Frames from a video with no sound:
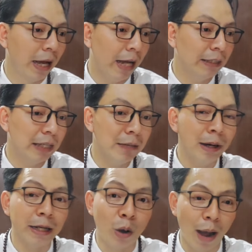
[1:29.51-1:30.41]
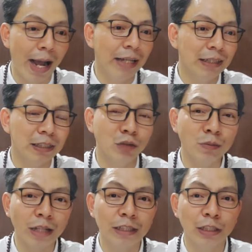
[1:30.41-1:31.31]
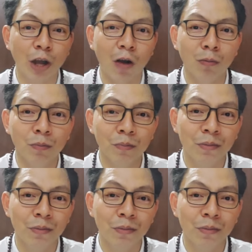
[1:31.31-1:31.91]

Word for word: anh chị em hành hỏa thì chúng ta sẽ chọn